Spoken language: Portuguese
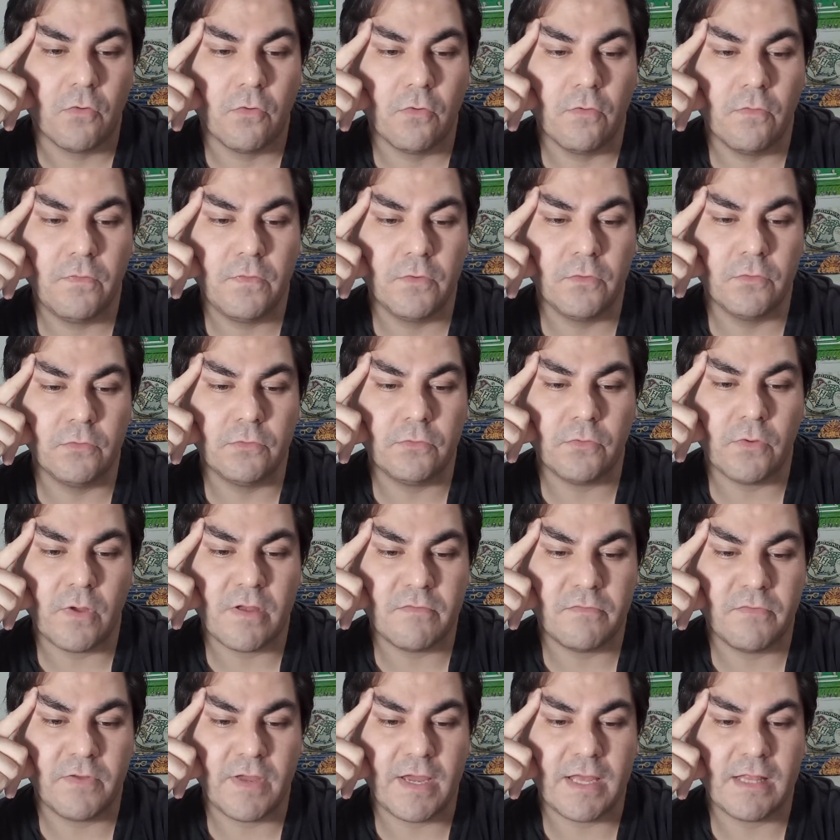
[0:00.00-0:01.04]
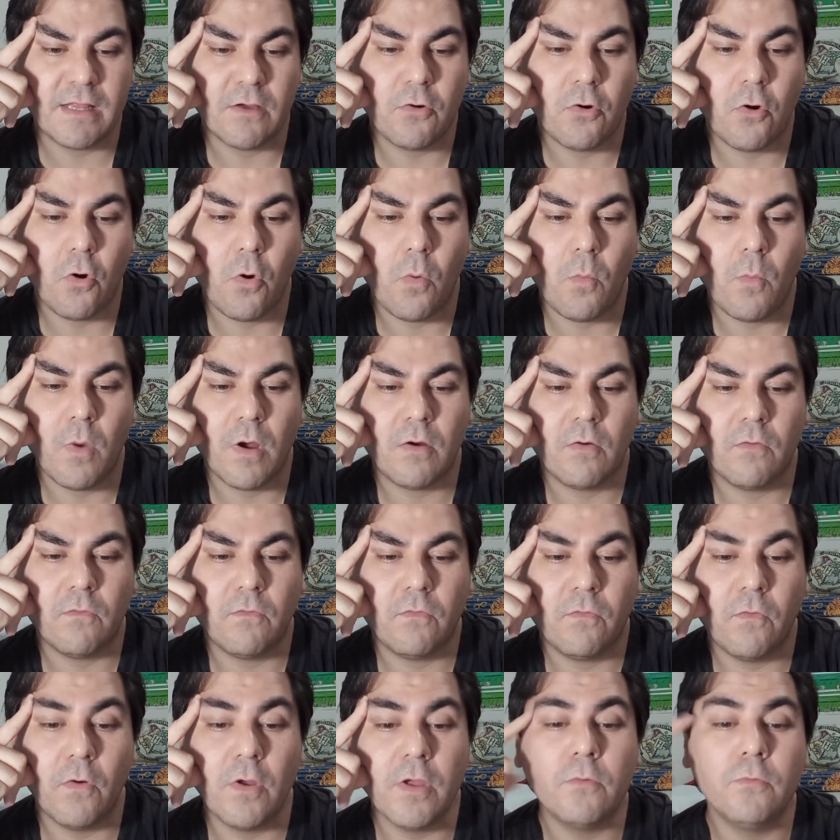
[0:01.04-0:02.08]
O fruto revela como
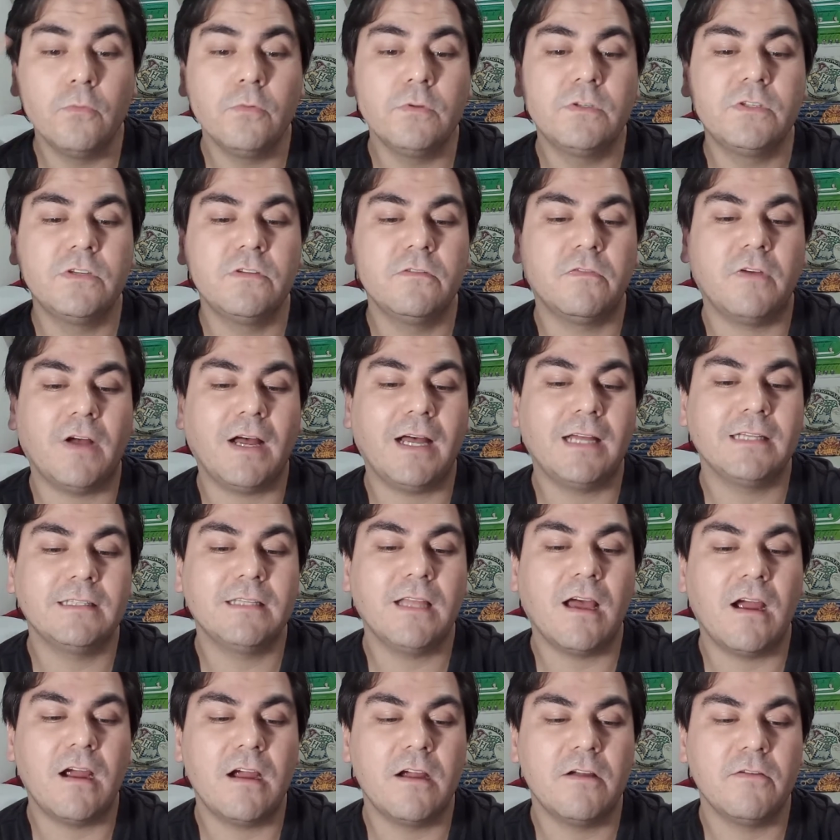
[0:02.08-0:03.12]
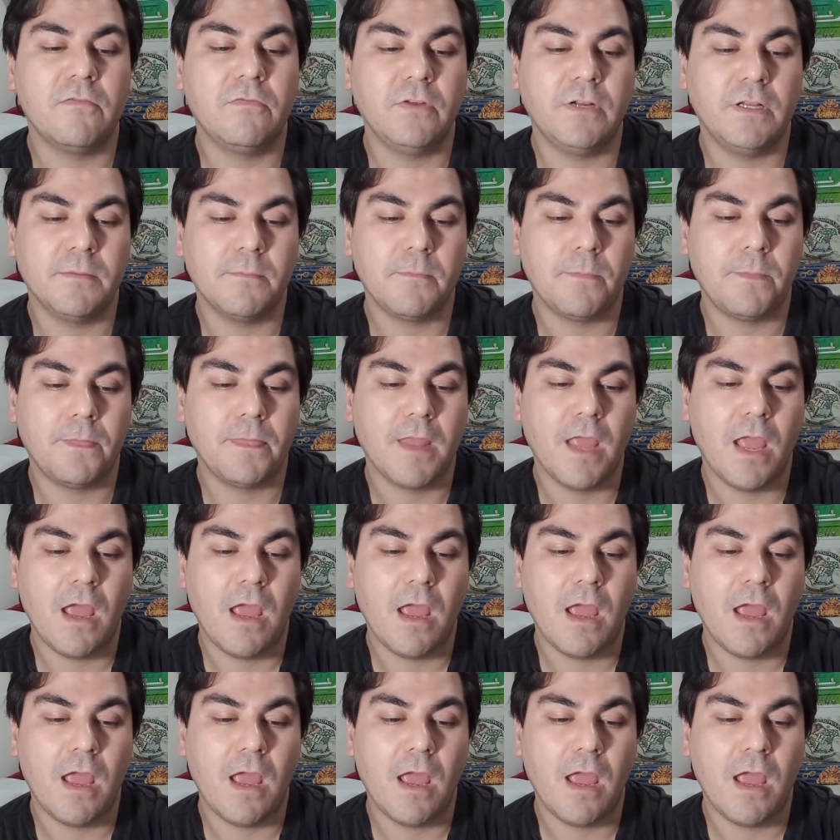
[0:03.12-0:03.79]
foi cultivada a árvore.